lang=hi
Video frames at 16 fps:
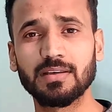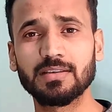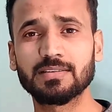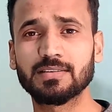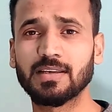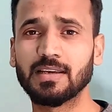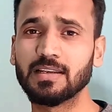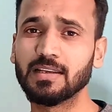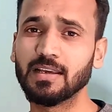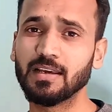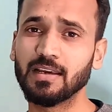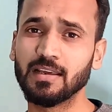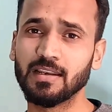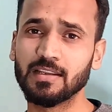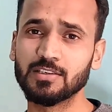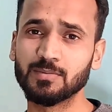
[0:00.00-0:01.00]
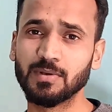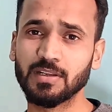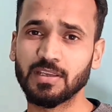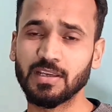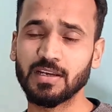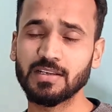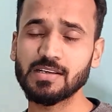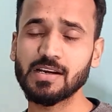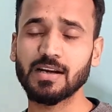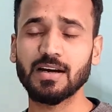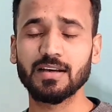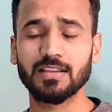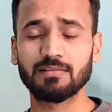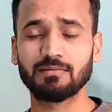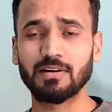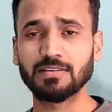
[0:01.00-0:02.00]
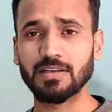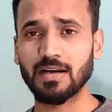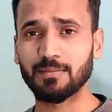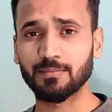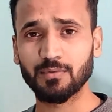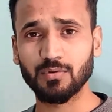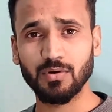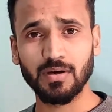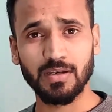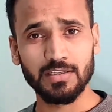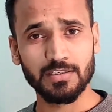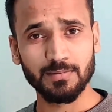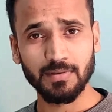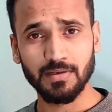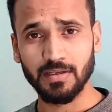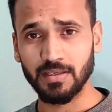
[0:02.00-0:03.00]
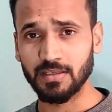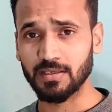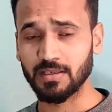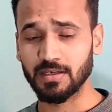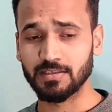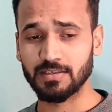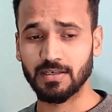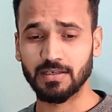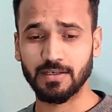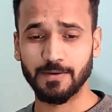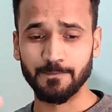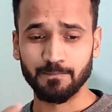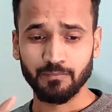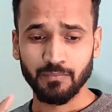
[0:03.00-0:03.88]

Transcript: इसके लिए एलिजिबल किया जाएगा अदरवाइज़ आपको एलिजिबल नहीं किया जाएगा